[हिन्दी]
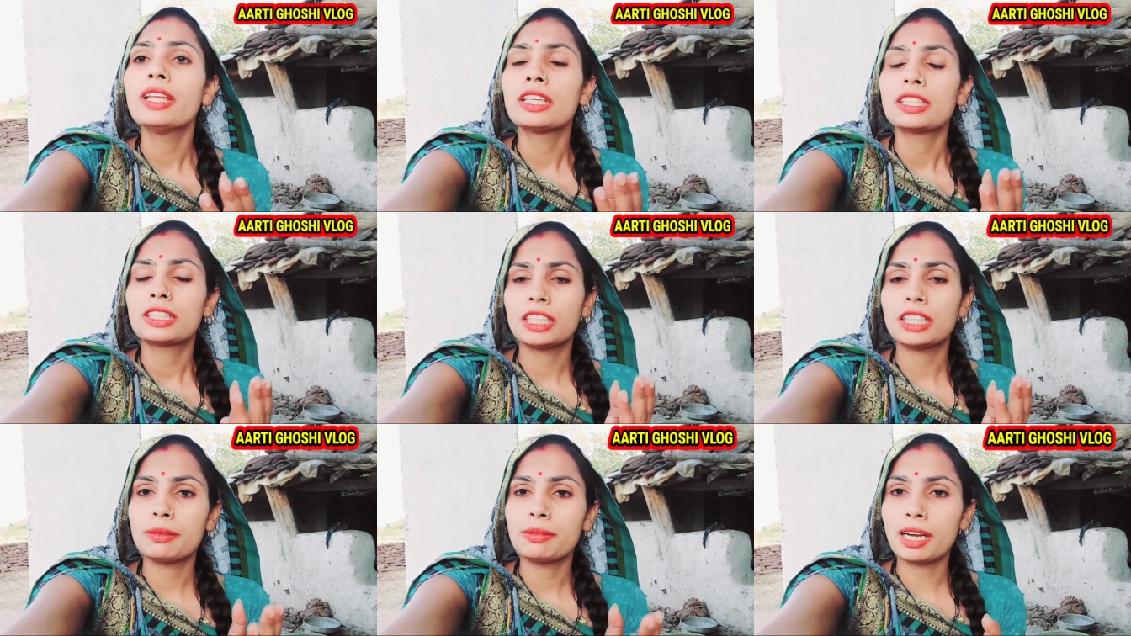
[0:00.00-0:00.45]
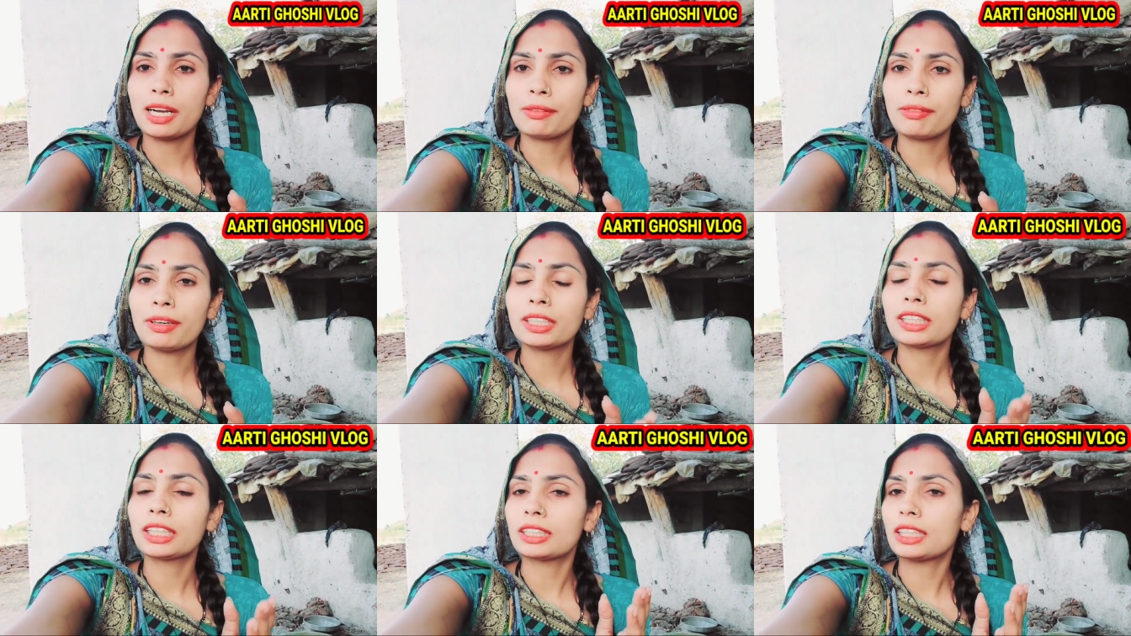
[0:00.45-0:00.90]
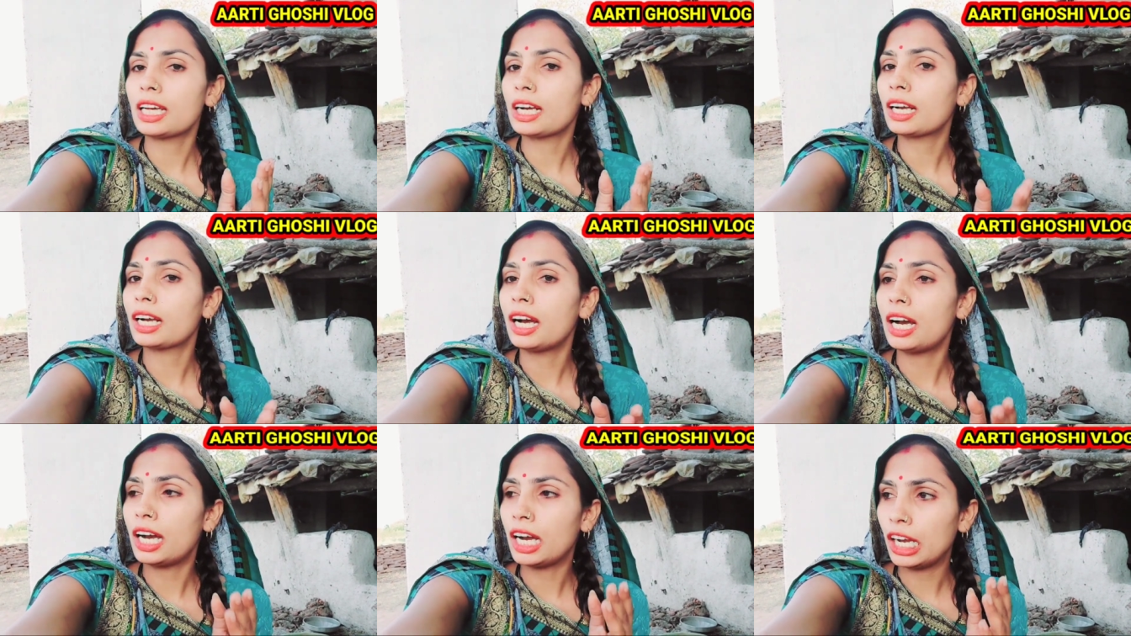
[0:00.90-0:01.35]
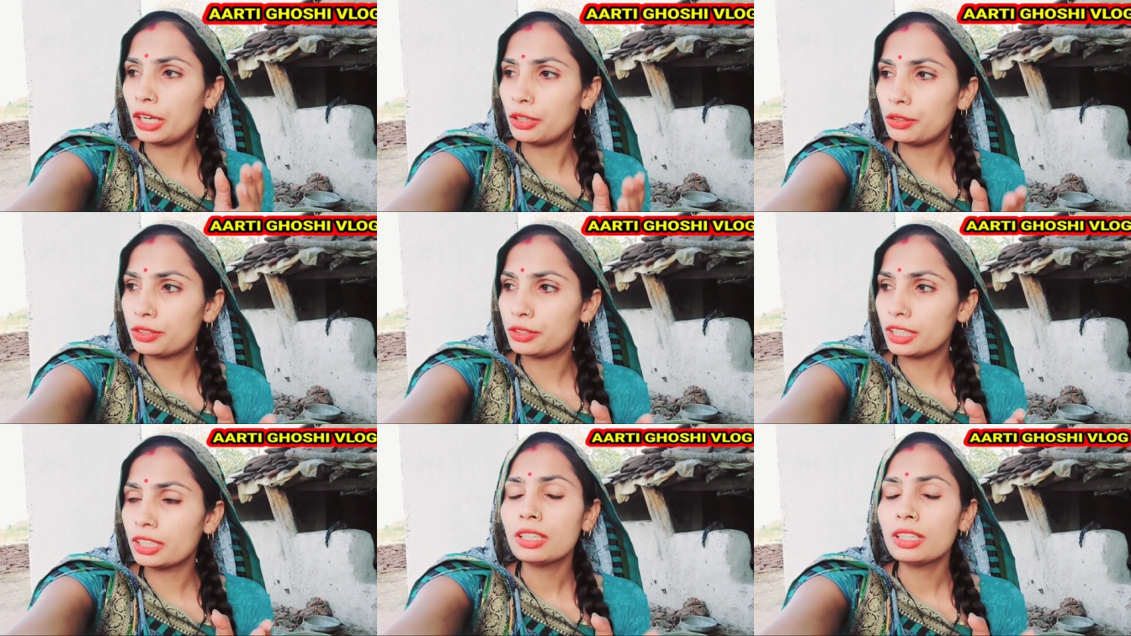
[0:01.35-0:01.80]
श्री भागवत कथा का
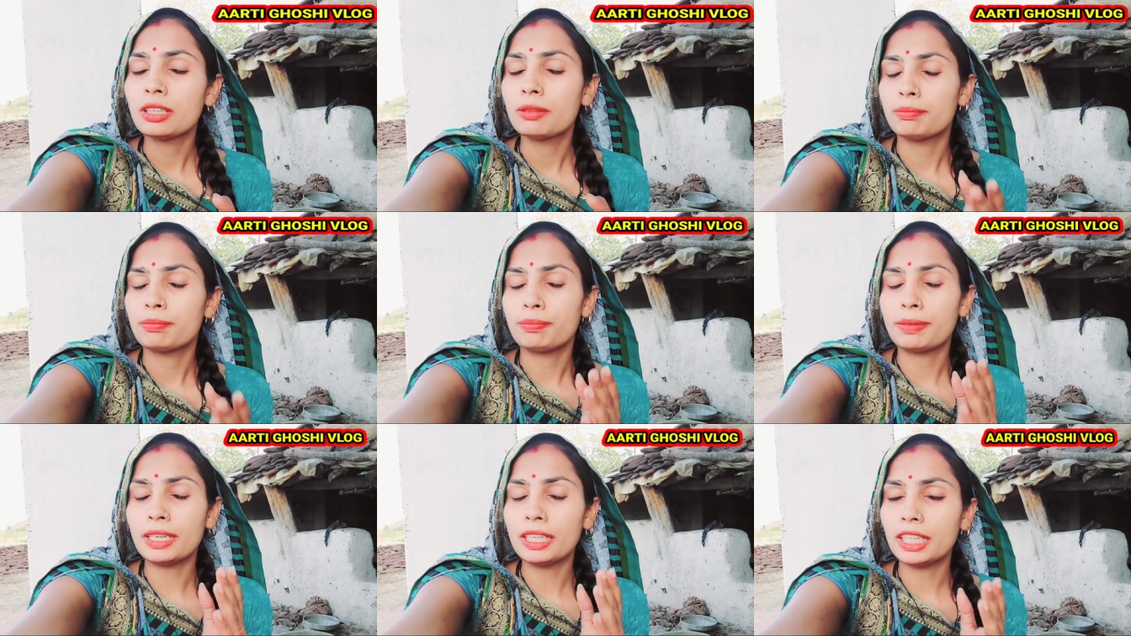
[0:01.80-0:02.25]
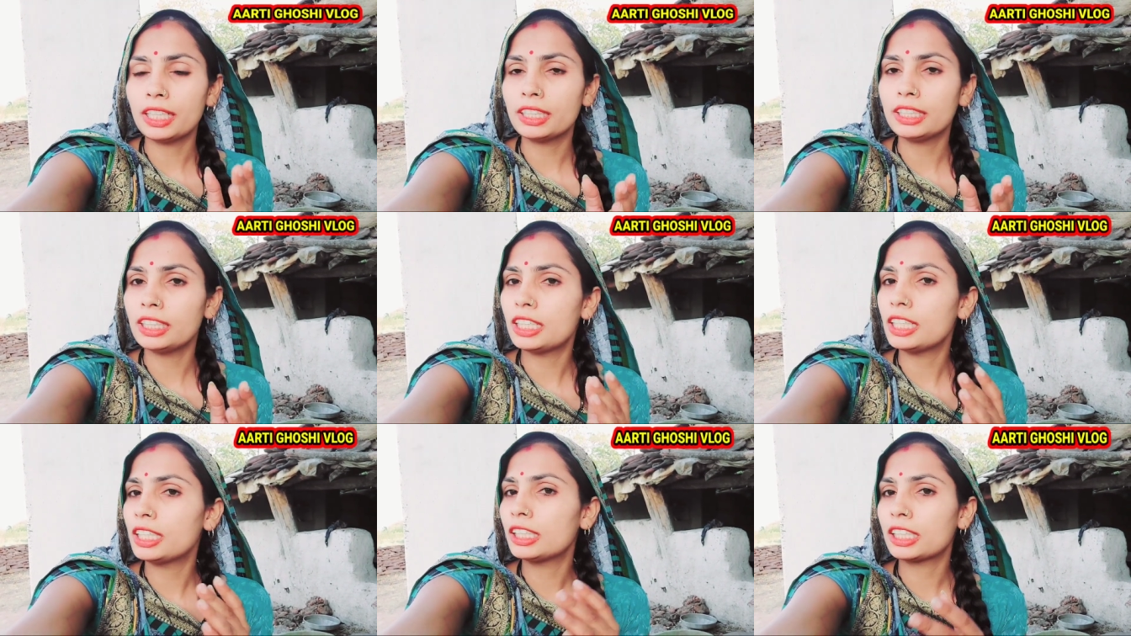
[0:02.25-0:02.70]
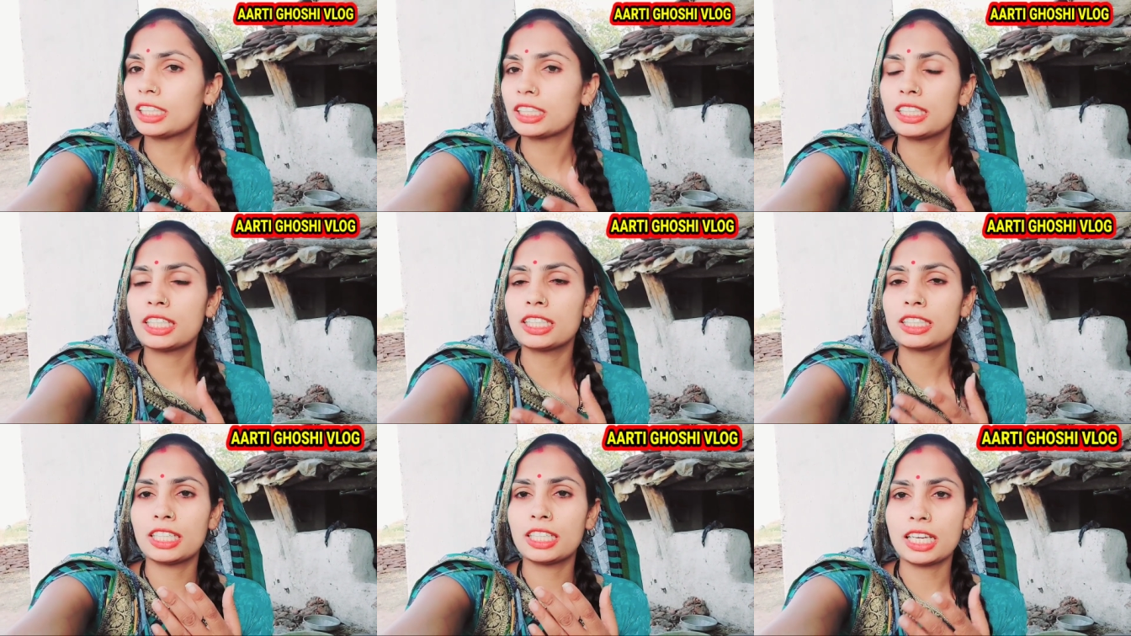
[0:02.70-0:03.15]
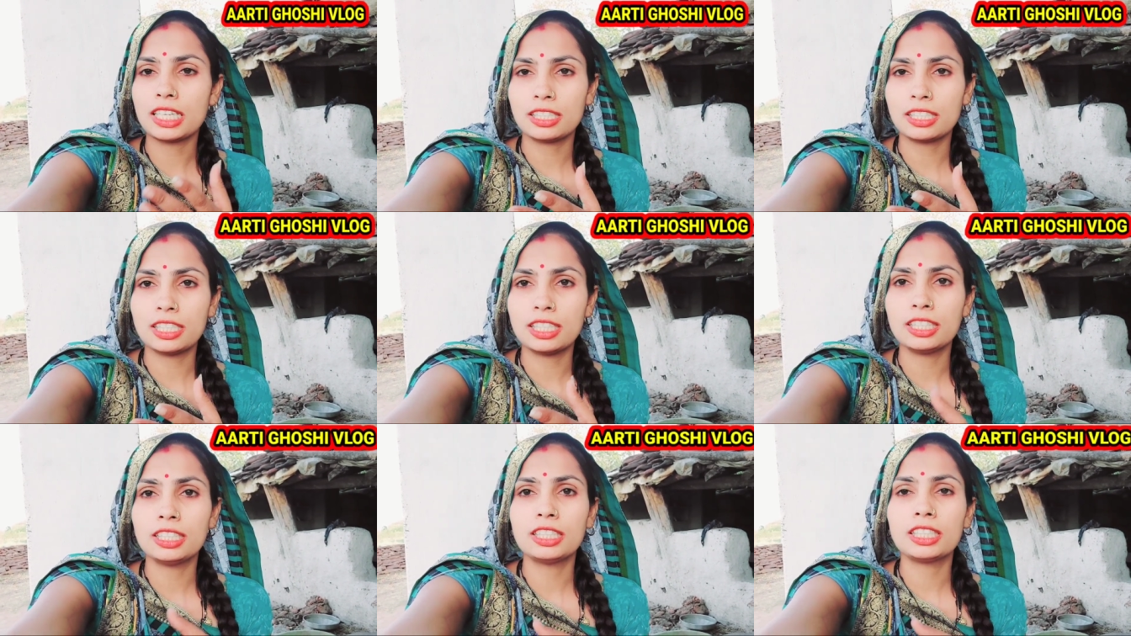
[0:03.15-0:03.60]
आयोजन पंडित धीरेन्द्र कृष्ण
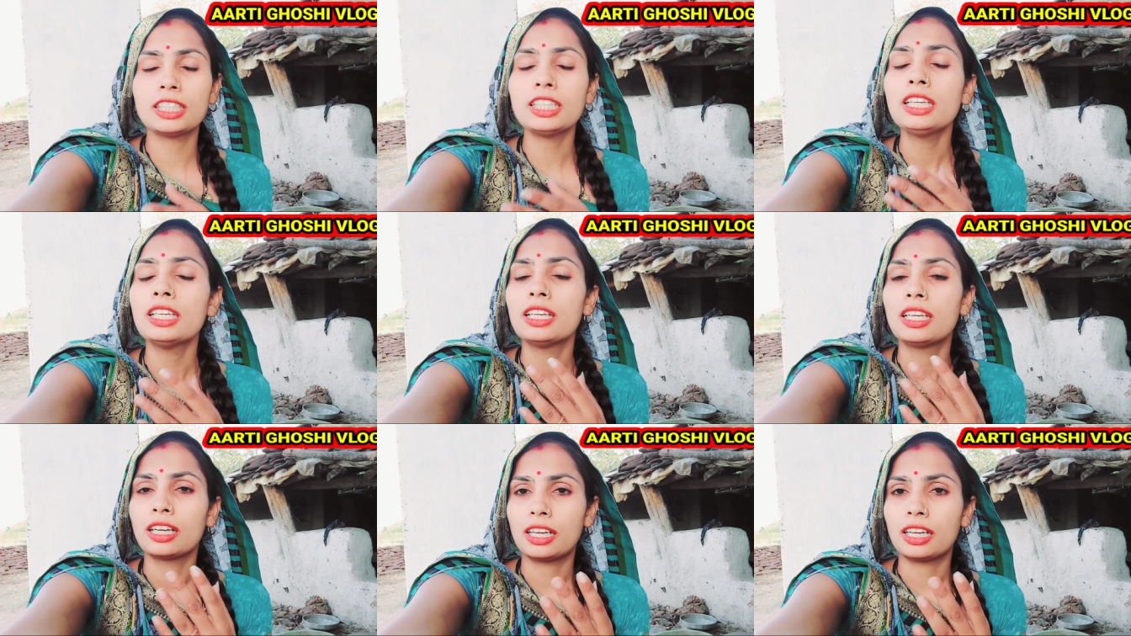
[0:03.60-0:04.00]
शास्त्री जी